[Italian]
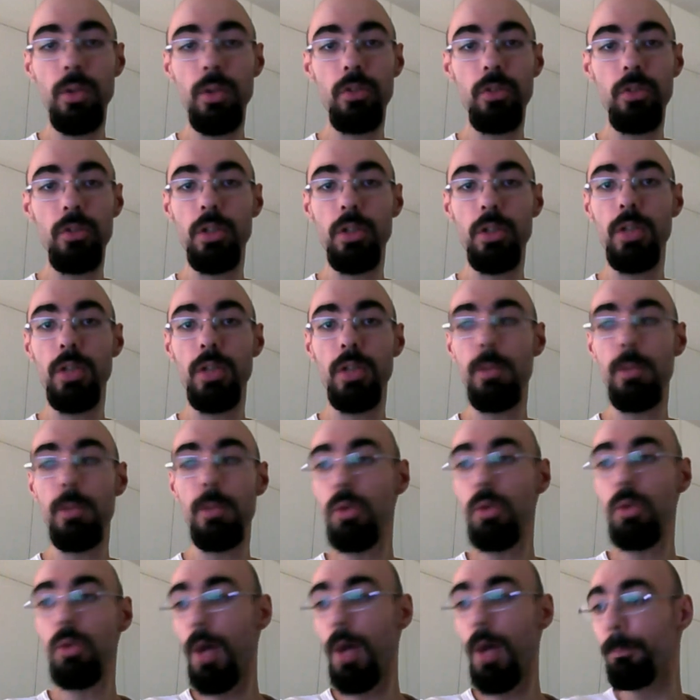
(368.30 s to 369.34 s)
chiudiamo
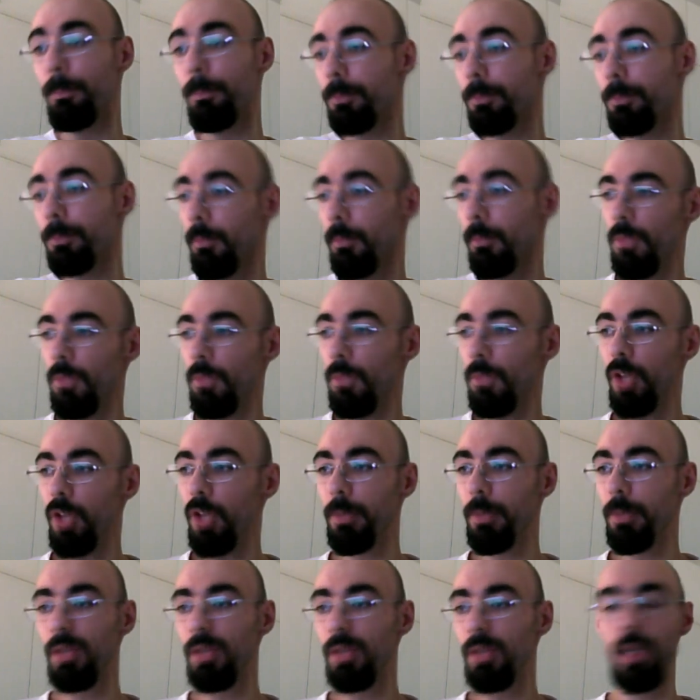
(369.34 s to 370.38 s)
qua spero
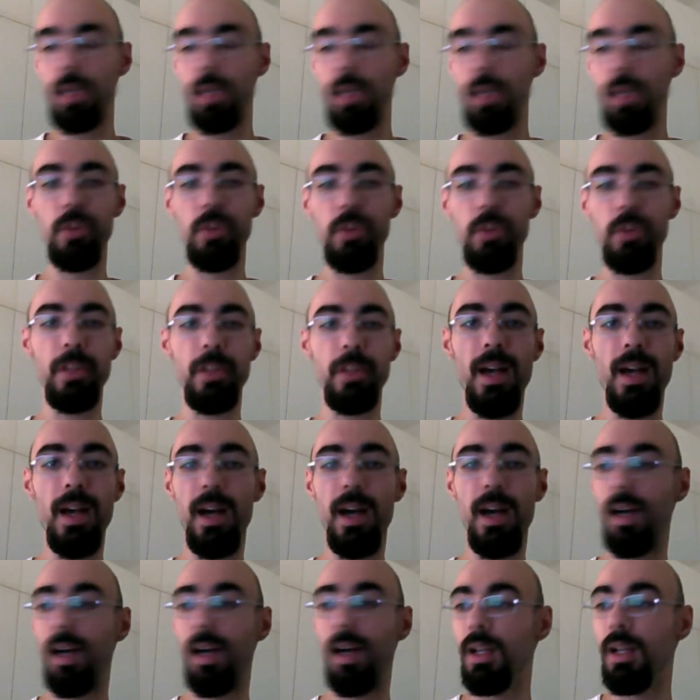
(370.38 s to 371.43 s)
che questa mia
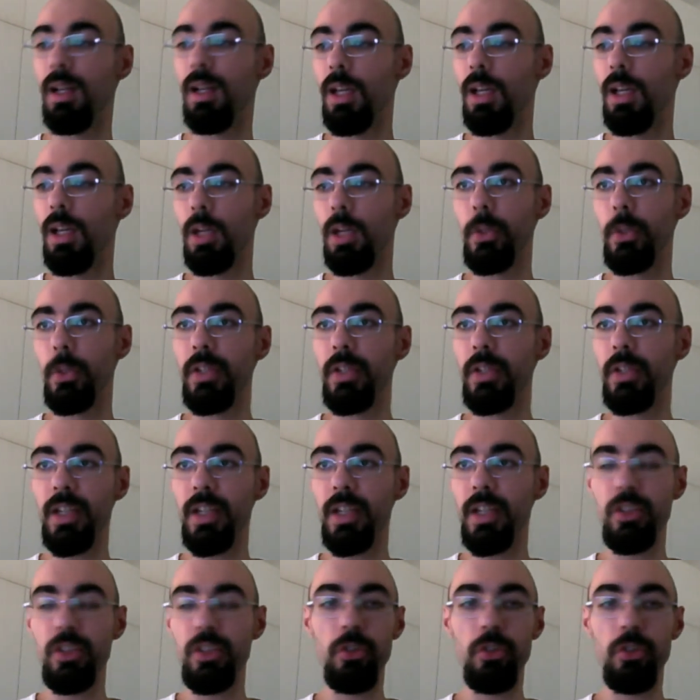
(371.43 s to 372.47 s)
quinta
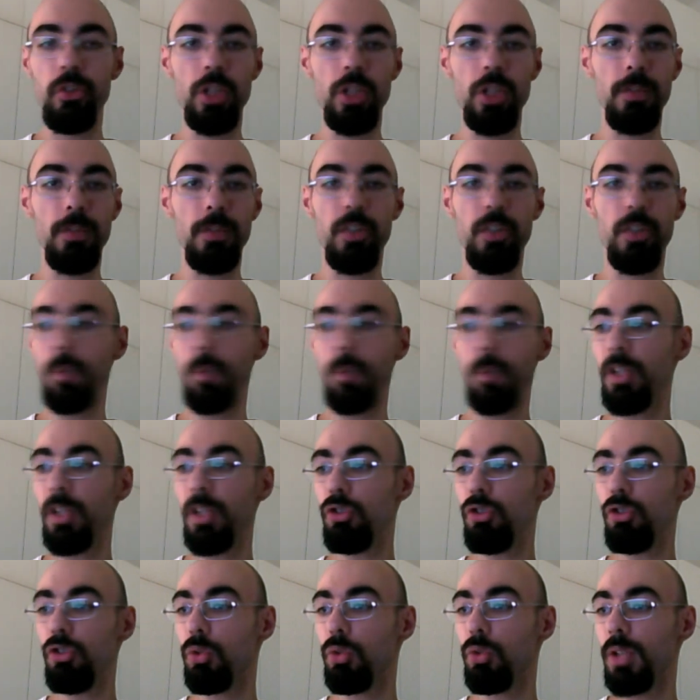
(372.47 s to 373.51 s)
recensione vi sia
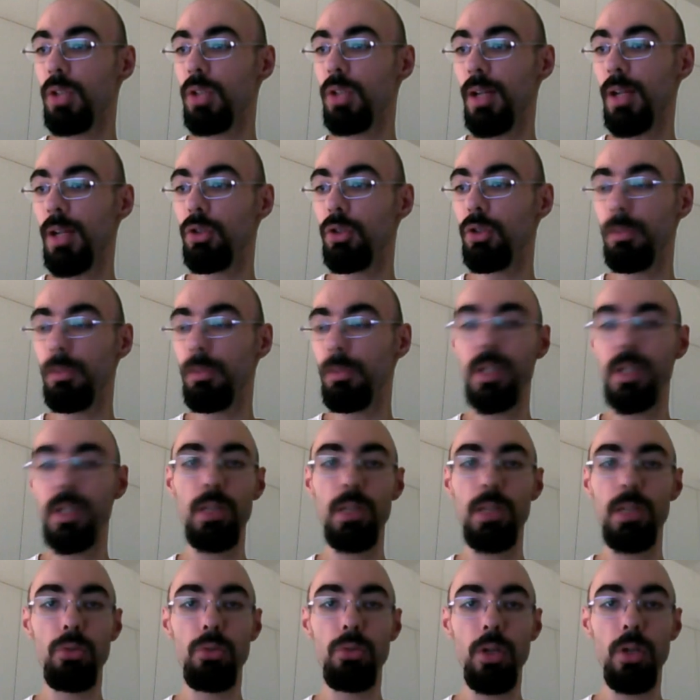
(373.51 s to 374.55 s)
piaciuta non mi
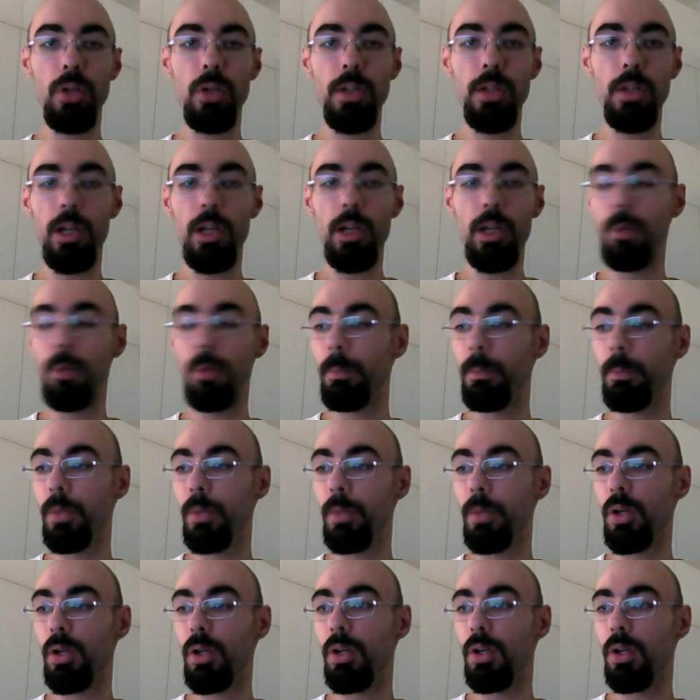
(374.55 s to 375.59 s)
dilungo
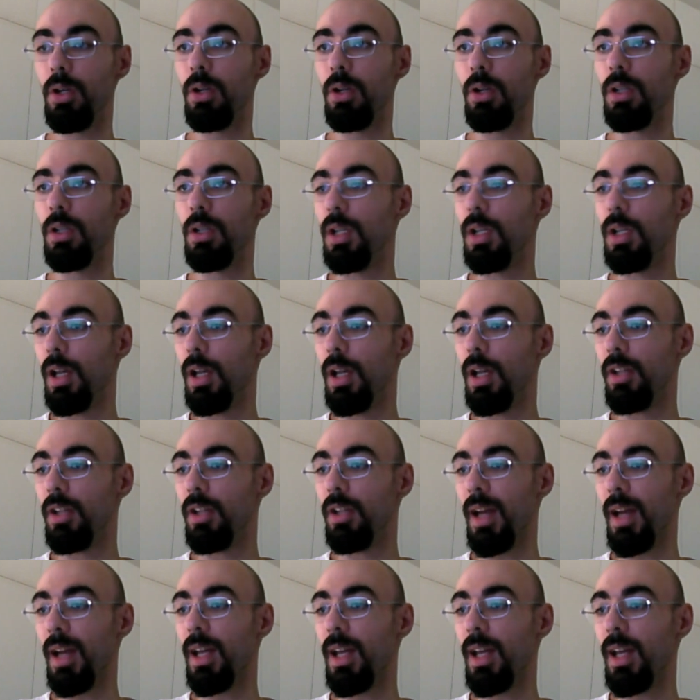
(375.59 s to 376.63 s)
troppo dai
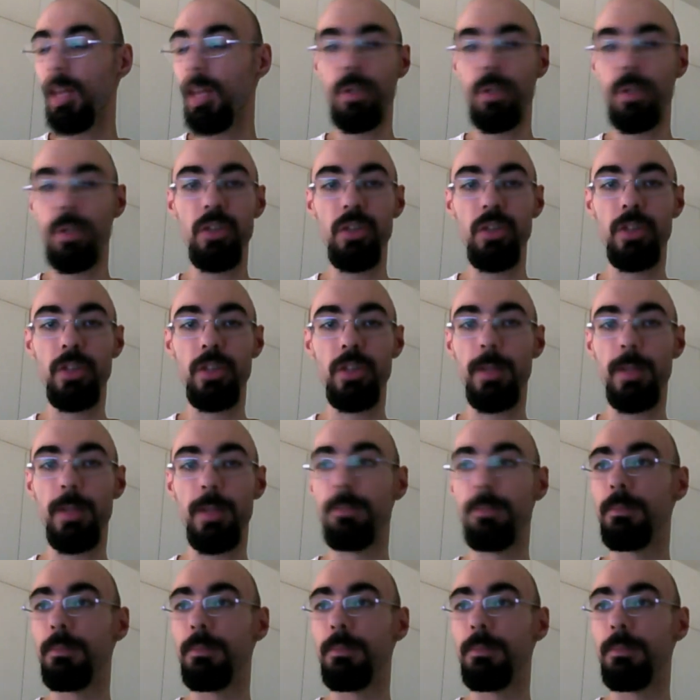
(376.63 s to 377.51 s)
alla prossima